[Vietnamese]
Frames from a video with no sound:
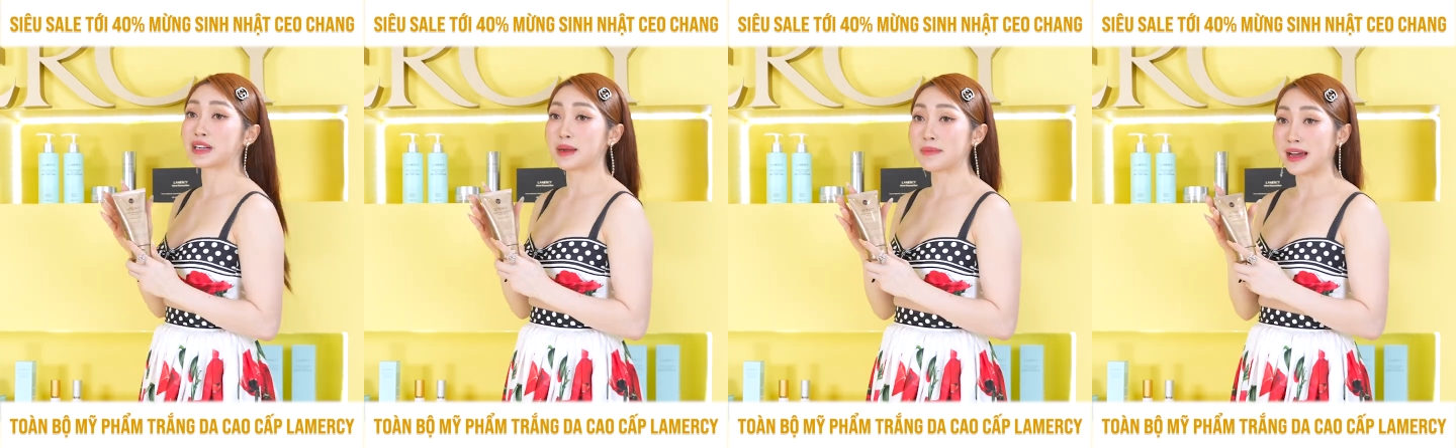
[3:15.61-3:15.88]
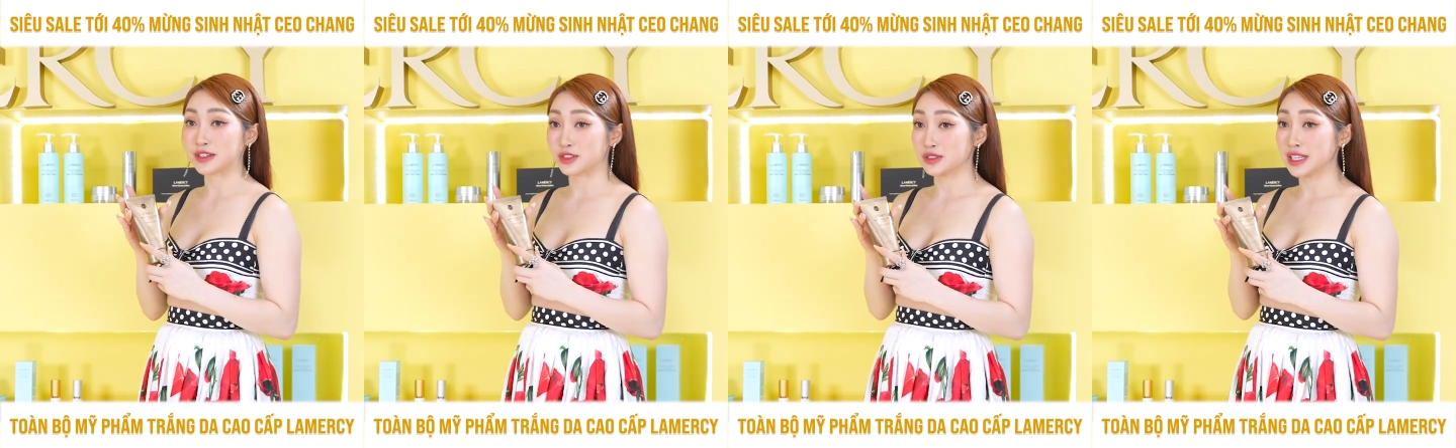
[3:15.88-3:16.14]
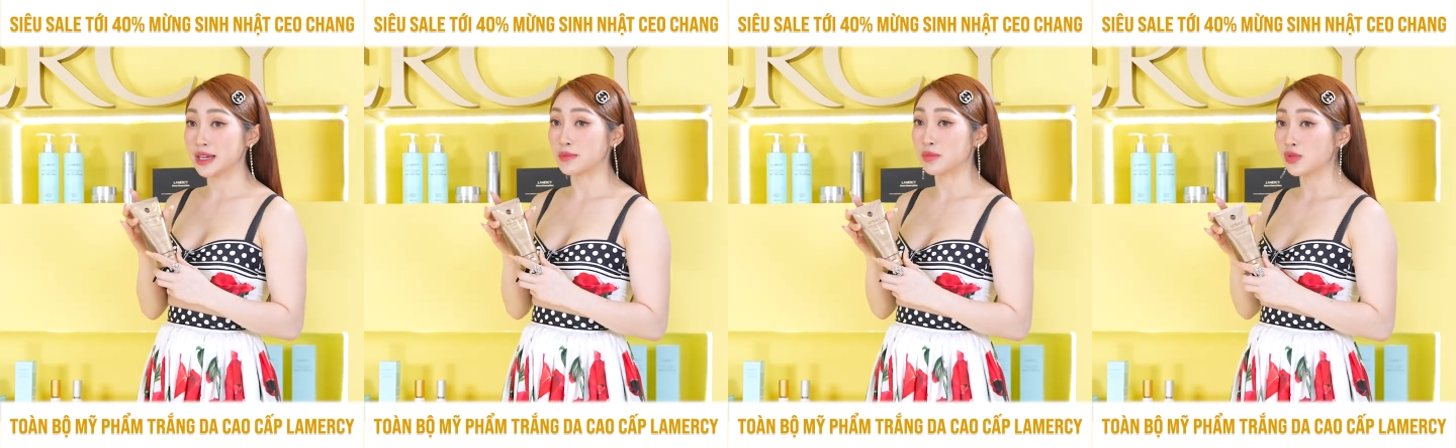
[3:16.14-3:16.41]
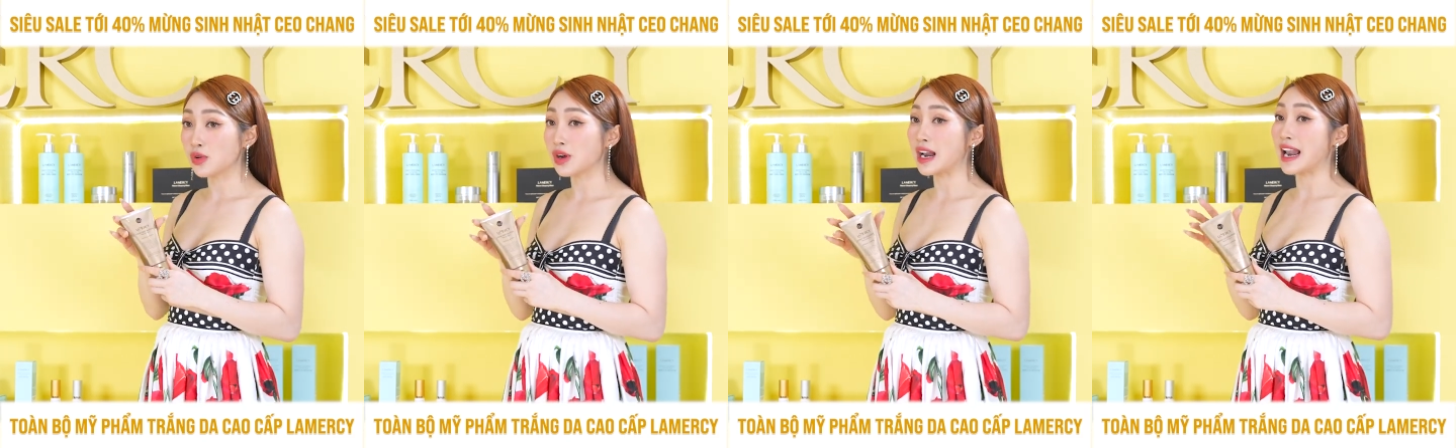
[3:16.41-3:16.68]
Các bạn có thể
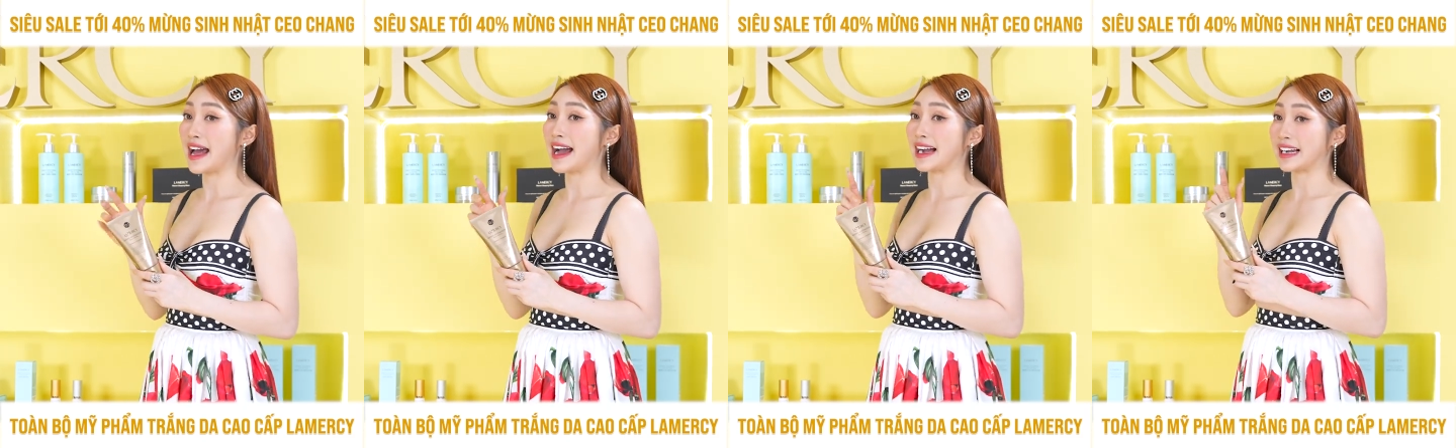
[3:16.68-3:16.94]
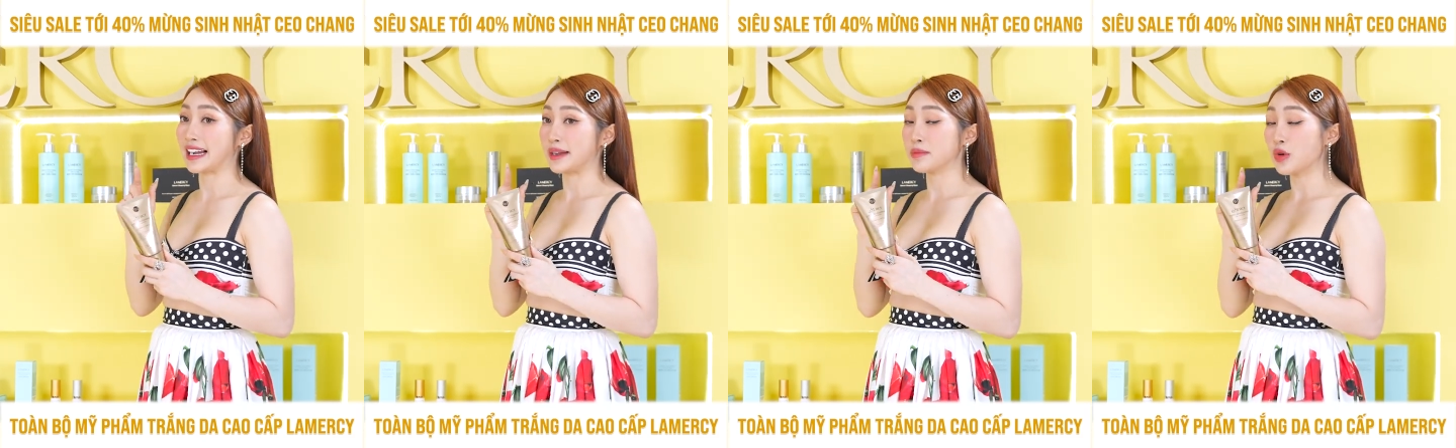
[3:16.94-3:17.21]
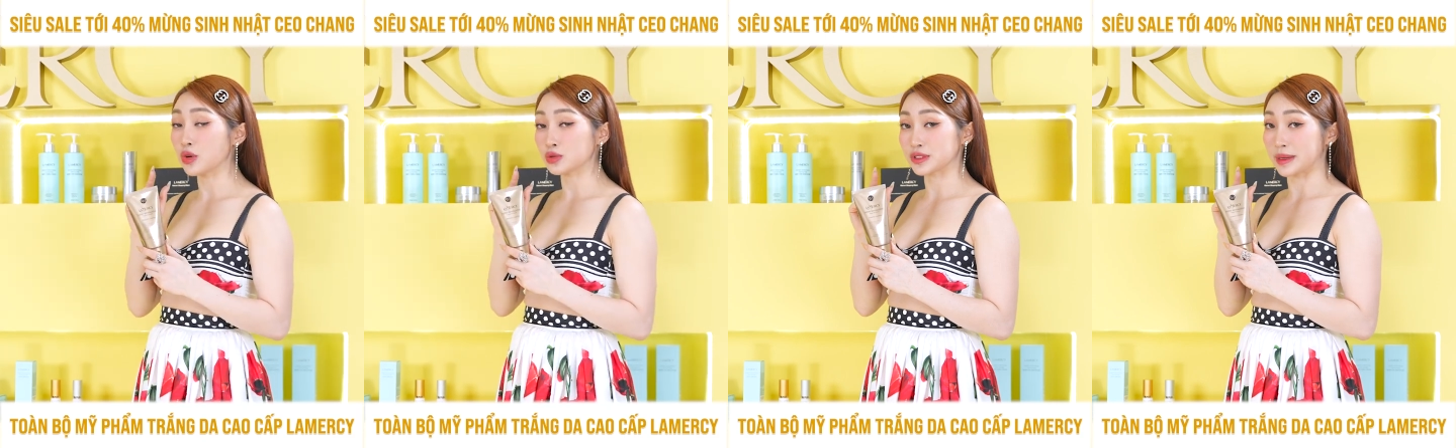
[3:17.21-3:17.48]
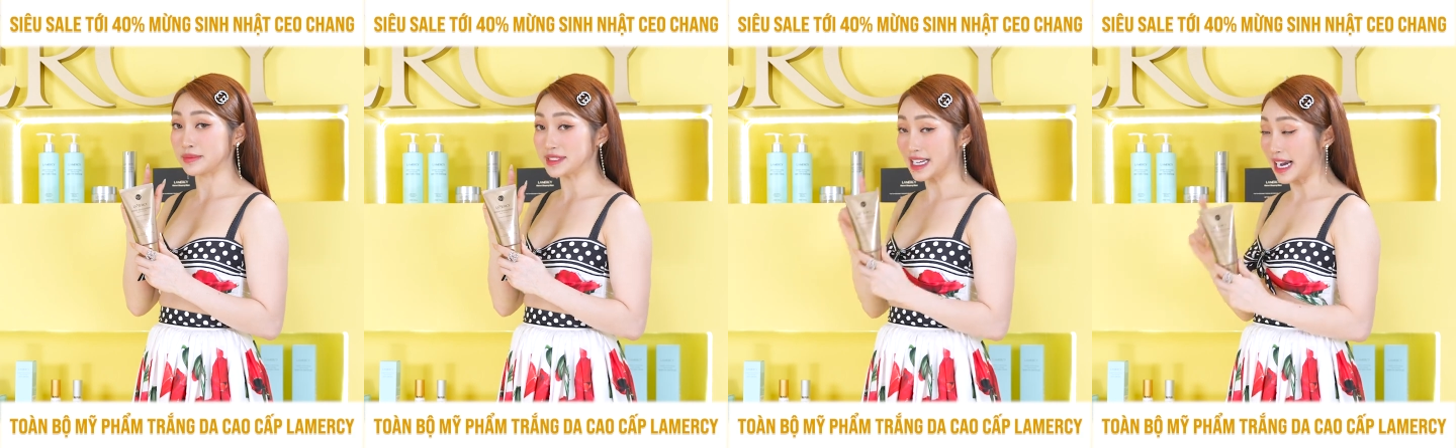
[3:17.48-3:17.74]
mua là cái bộ tắm